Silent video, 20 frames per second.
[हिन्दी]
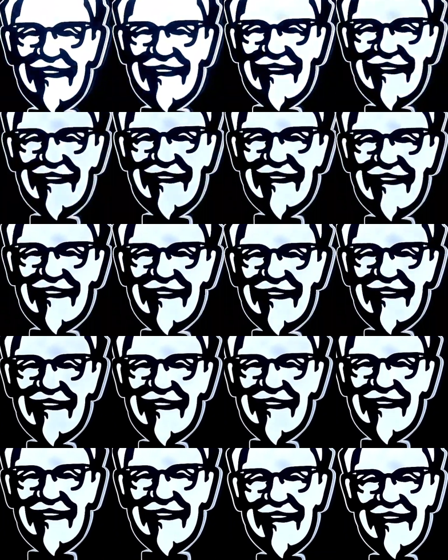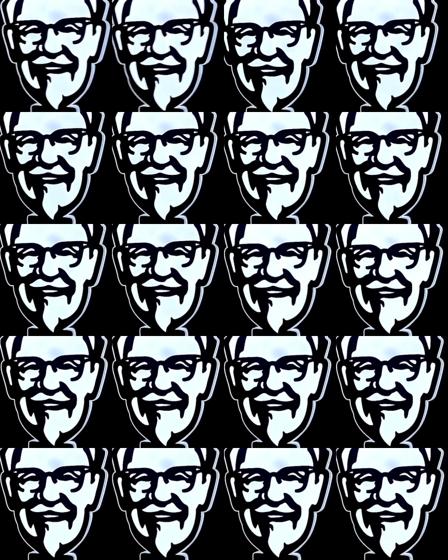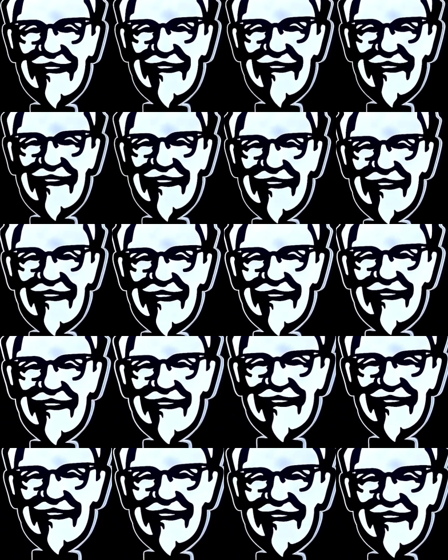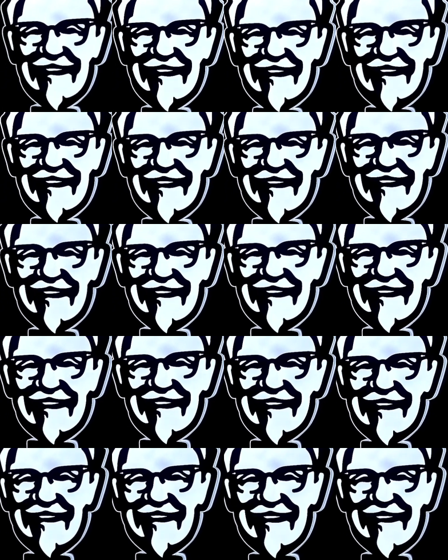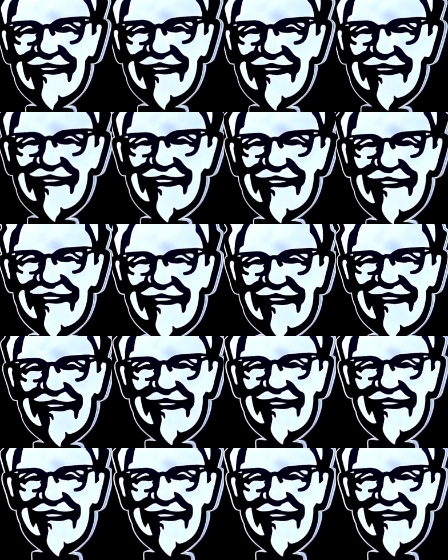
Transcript: राइस बॉल आ रहा है ये के से राइस बॉल अंधेरा क्यों हो गया ये पता नहीं हो गया अंधेरा हो गया